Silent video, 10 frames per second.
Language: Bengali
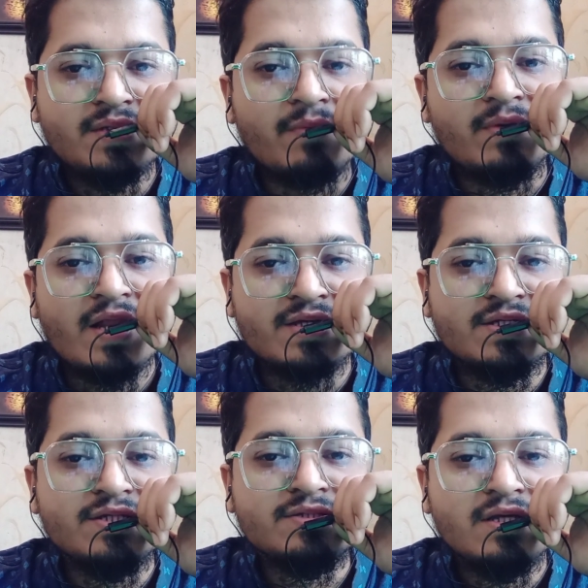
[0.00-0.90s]
আপনার
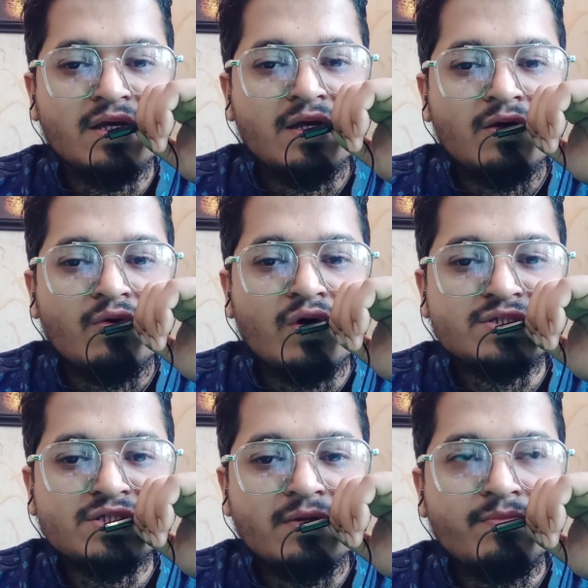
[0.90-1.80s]
অ্যাক্সেস
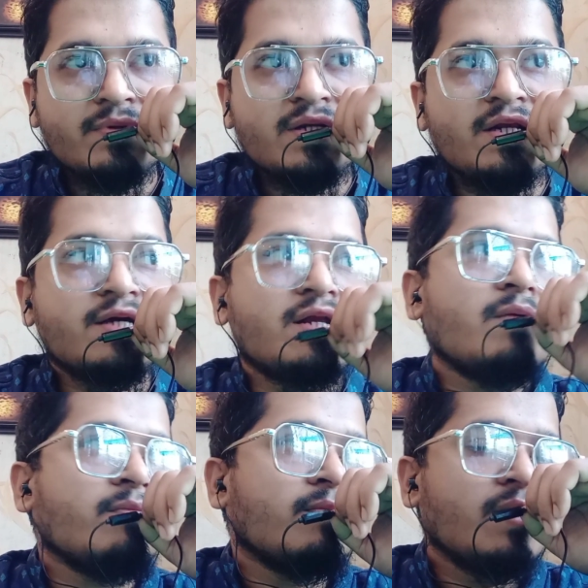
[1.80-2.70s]
হোয়াটসঅ্যাপ টেলিগ্রাম